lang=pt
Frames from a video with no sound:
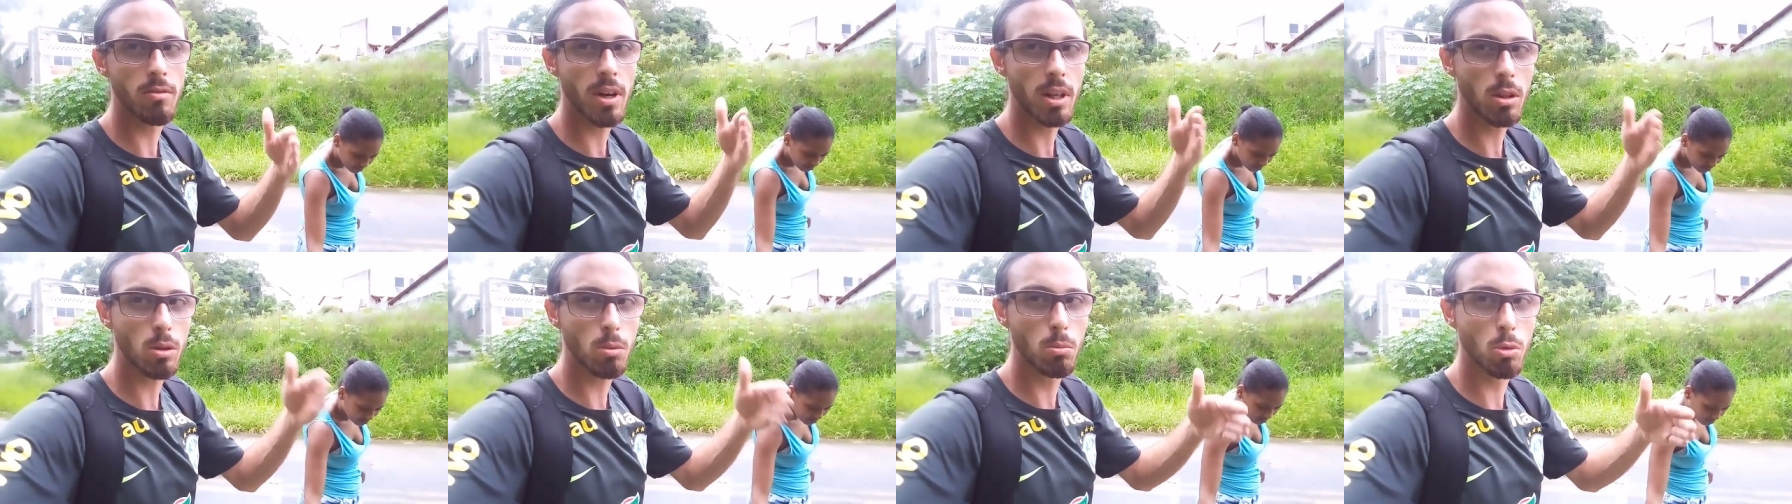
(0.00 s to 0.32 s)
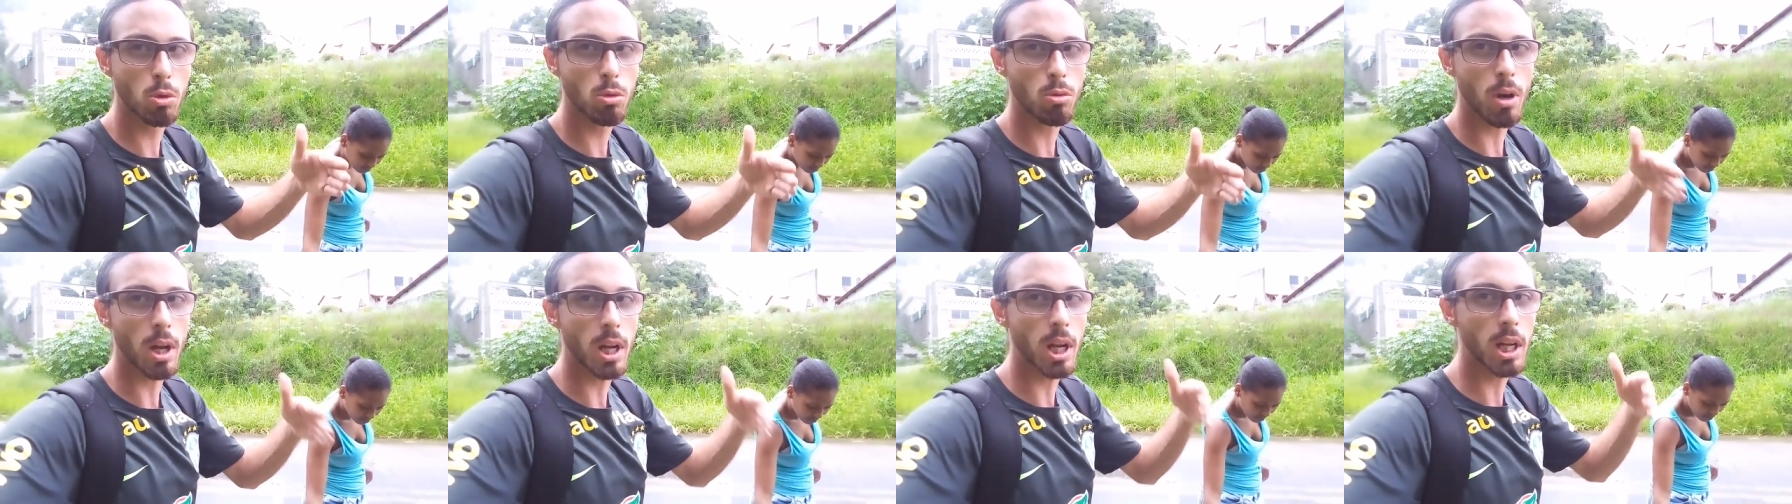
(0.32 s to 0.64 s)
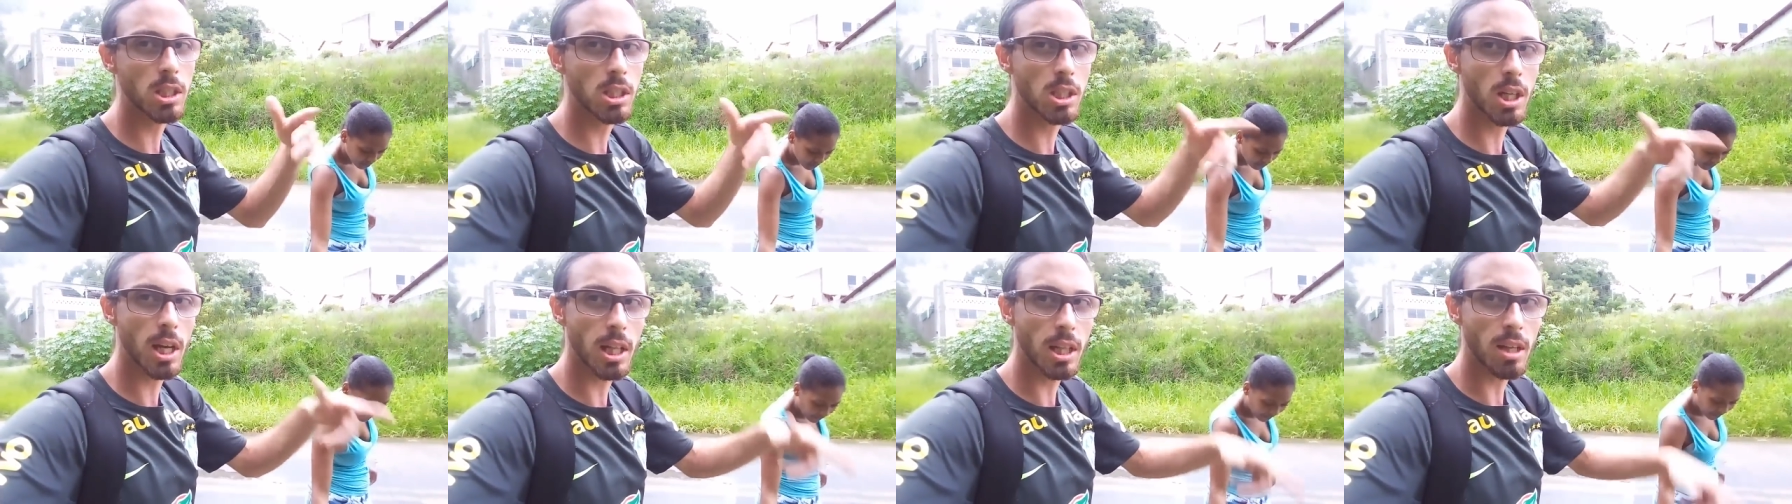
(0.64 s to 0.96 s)
Vai tumultuar
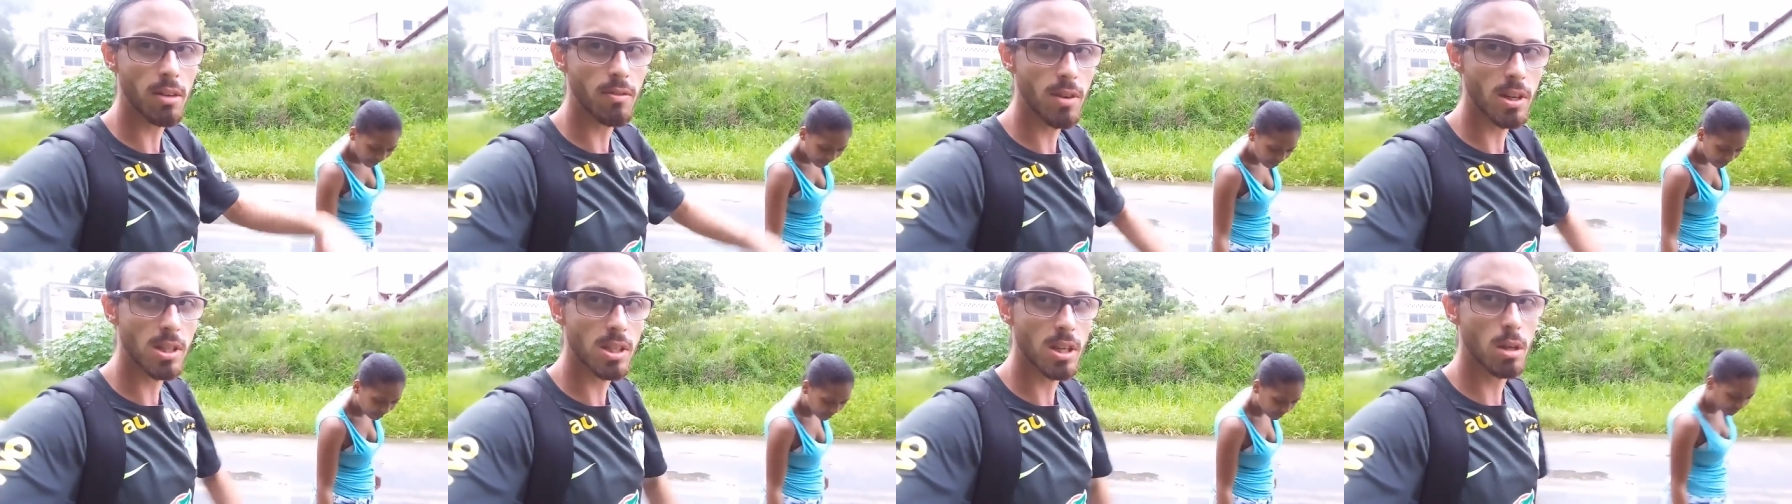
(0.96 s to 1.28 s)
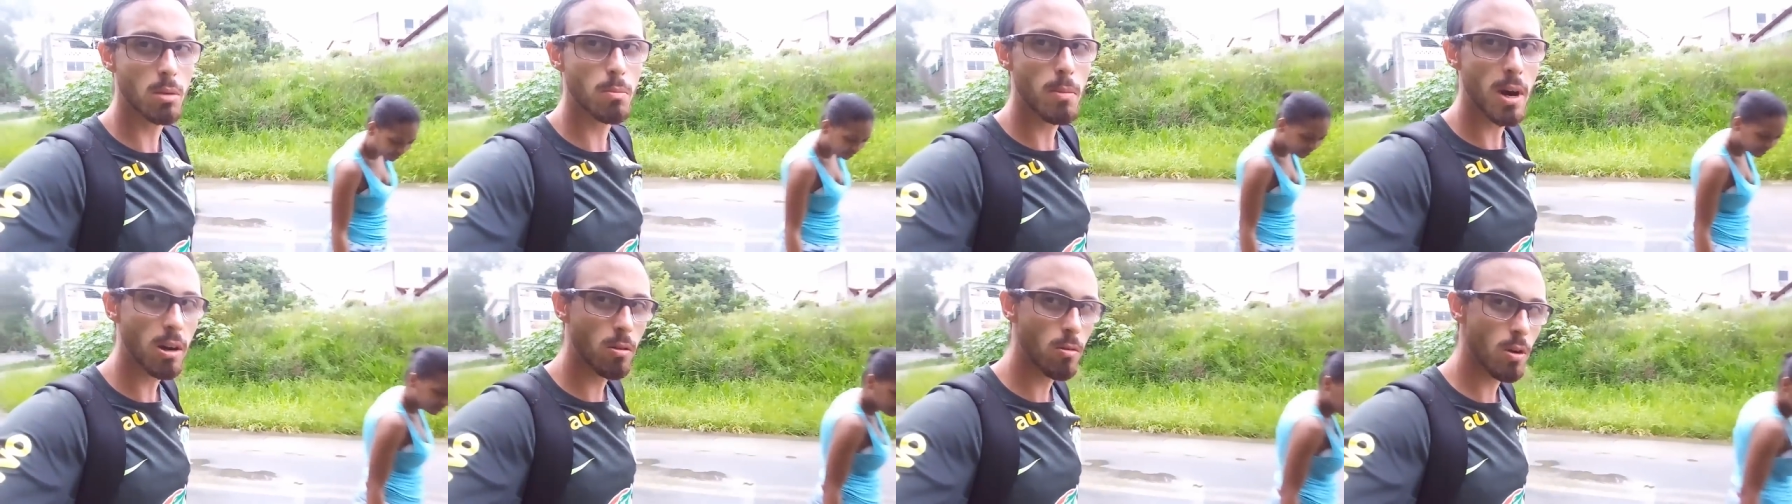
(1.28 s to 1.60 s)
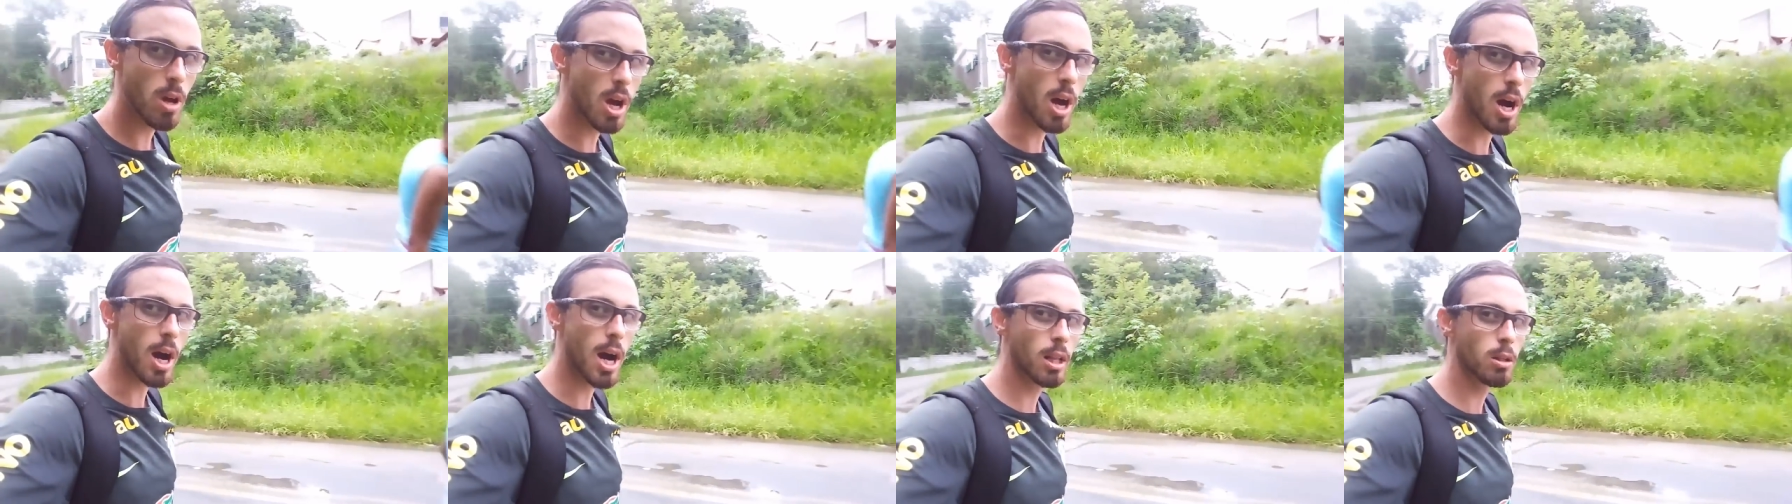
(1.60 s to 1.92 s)
nada de quem tá fazendo o
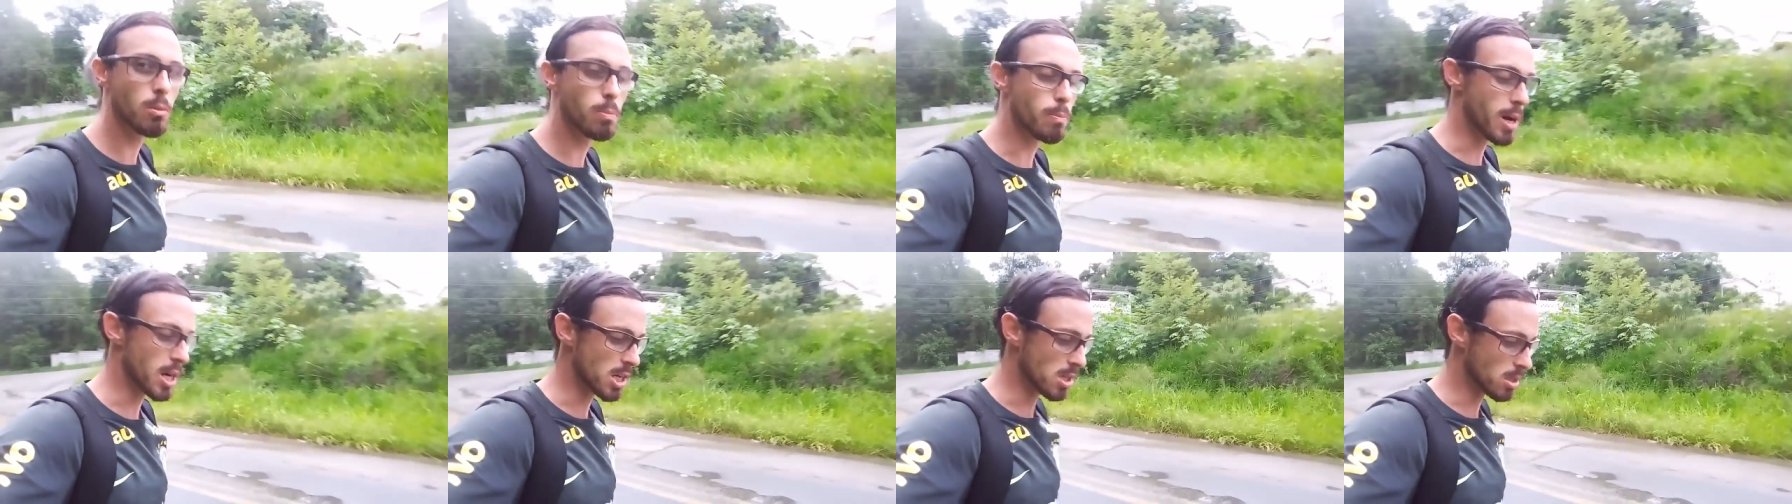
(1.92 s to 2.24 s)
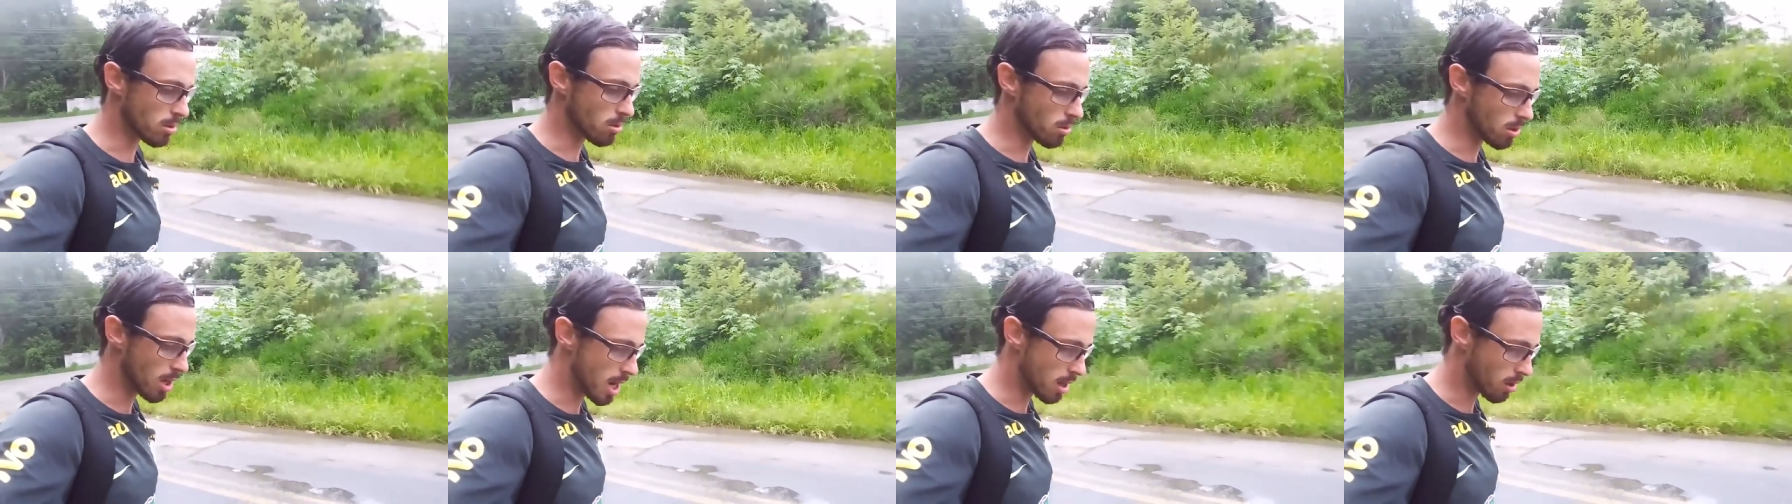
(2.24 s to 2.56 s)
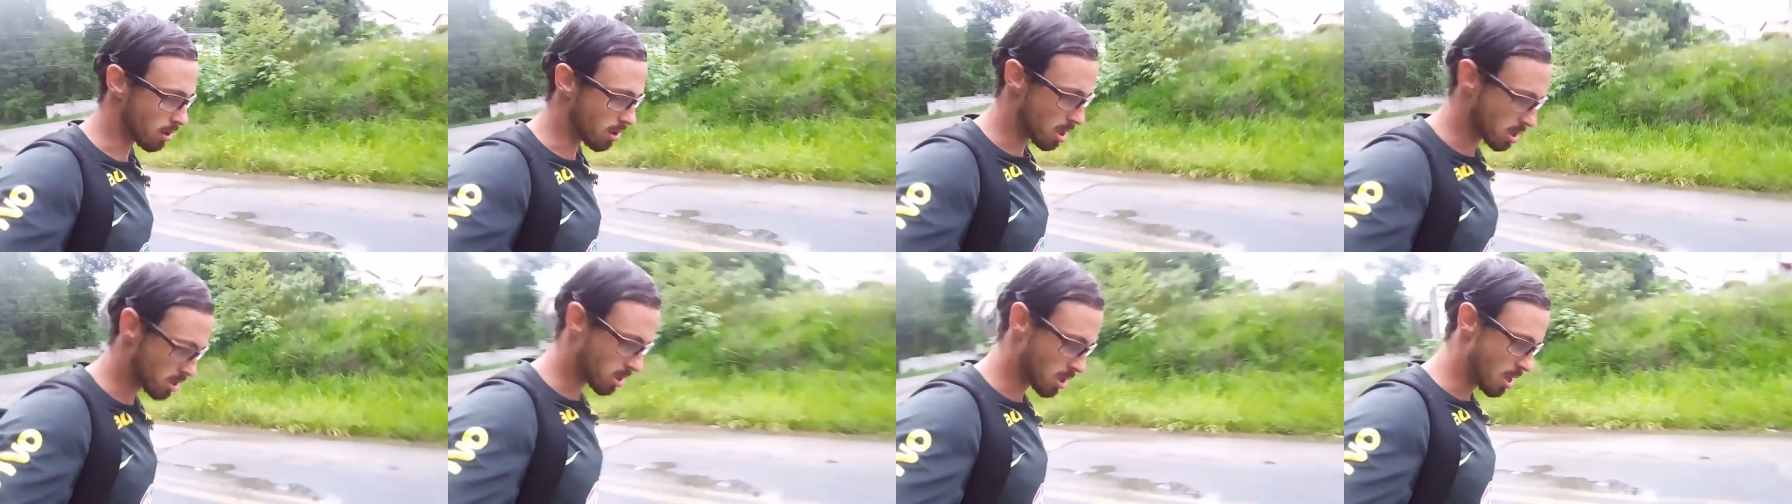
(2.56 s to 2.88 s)
bagulho errado, parça, não na
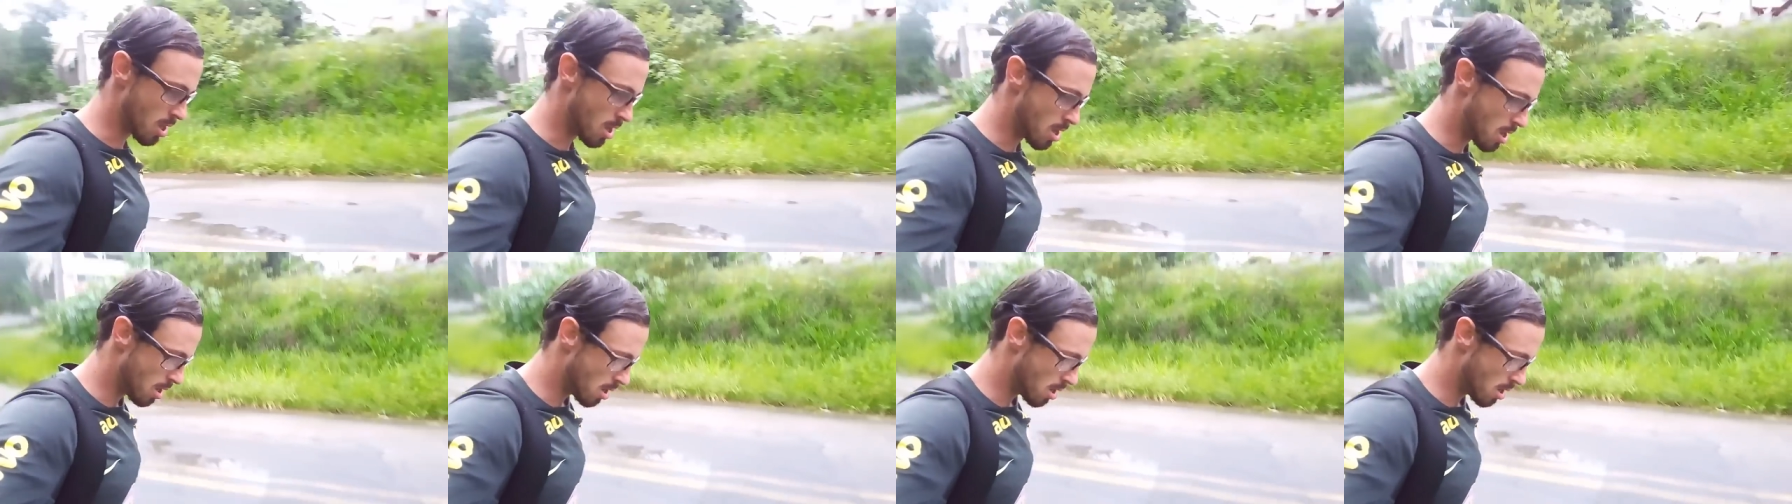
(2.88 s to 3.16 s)
nossa.